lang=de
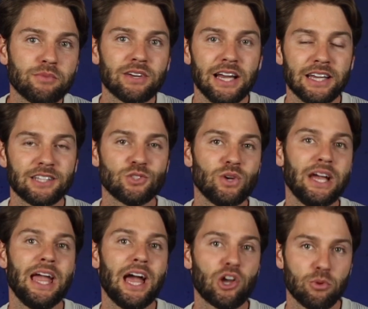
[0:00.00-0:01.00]
Vergleich zur
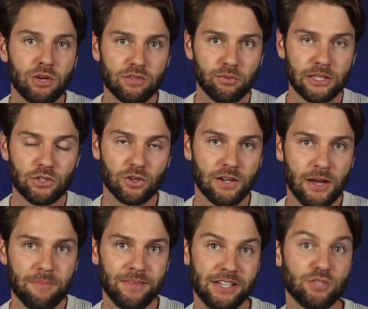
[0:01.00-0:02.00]
herkömmlichen Vermietung,
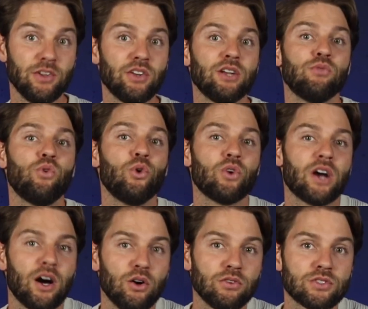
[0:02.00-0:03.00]
also wenn du eine Wohnung
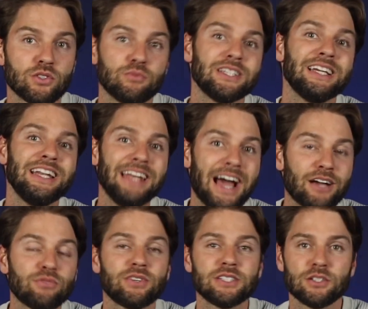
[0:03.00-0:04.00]
kaufst, um sie
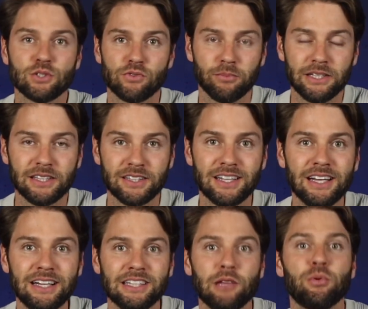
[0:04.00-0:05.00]
langfristig zu vermieten,
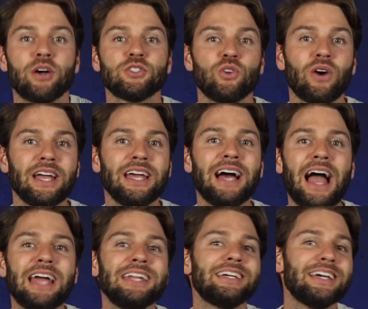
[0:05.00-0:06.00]
hier brauchst du doch eher
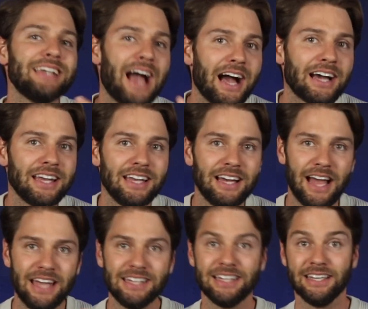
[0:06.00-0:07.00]
einige Jahre, eher
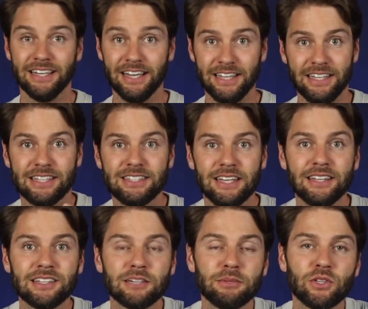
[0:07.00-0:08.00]
einige
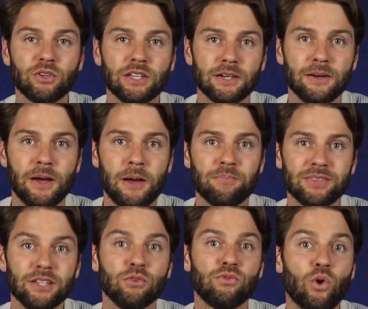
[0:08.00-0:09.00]
Jahrzehnte, damit du hier
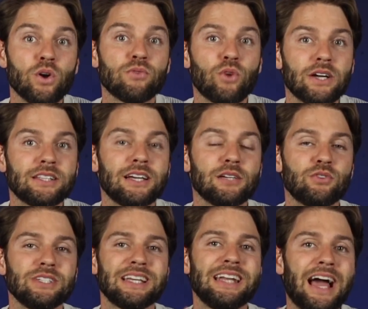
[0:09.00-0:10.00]
die vollen Vorteile von
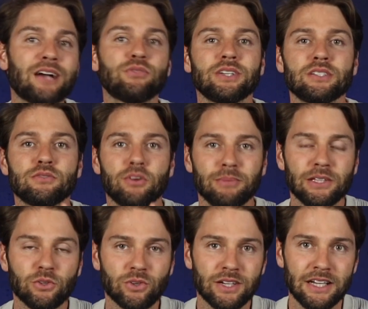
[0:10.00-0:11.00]
dieser
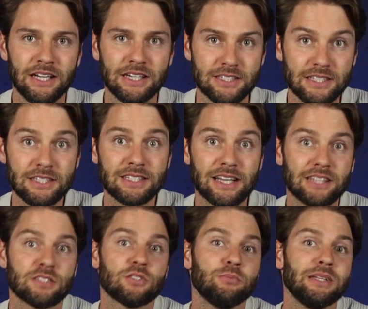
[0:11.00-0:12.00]
Langfristvermietung siehst,
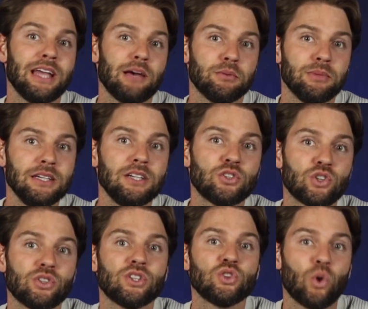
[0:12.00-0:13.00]
kannst du mit Airbnb
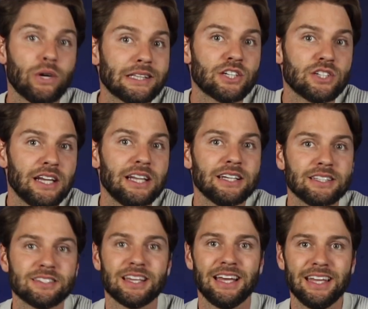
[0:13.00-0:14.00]
schon deutlich schneller
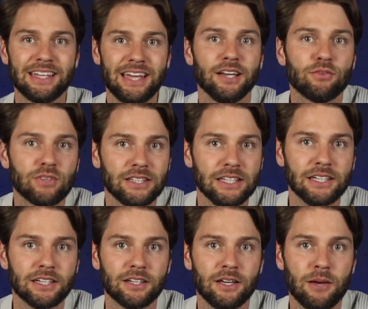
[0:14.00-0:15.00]
ins Geld
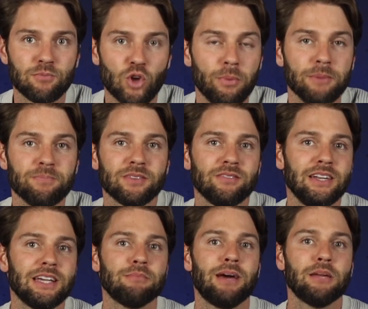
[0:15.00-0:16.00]
verdienen kommen. Wenn
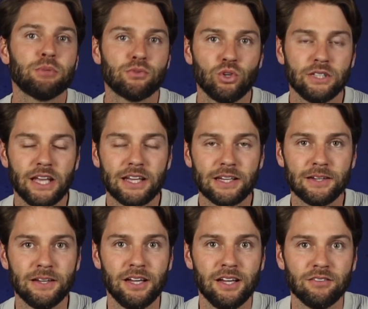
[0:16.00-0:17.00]
ich an mein Portfolio denke,
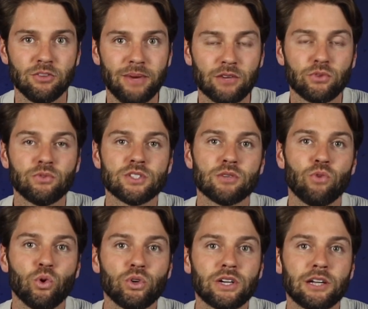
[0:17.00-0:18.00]
von meinen 50
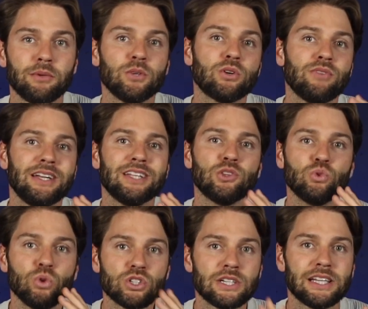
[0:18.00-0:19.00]
Wohnungen habe ich ungefähr eine
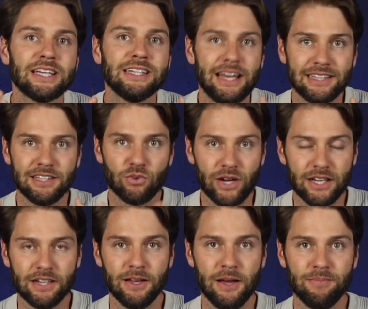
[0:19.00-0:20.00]
durchschnittliche Nightly
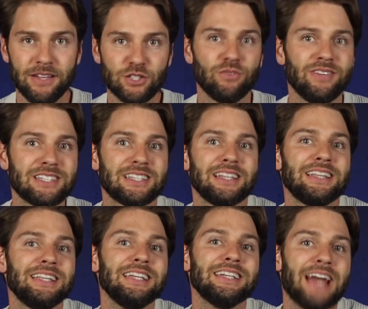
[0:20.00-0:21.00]
Rate, also was
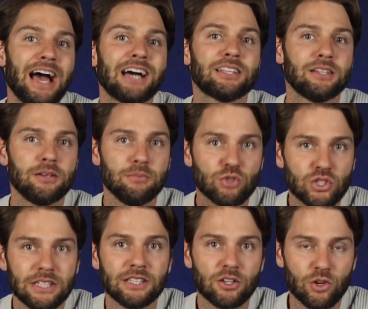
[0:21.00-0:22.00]
die Nacht im
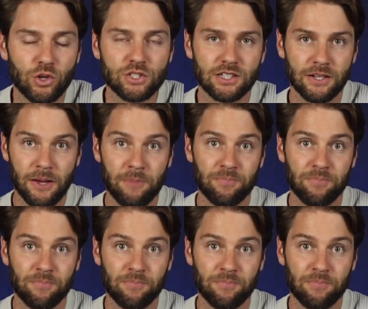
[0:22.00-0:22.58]
Schnitt kostet,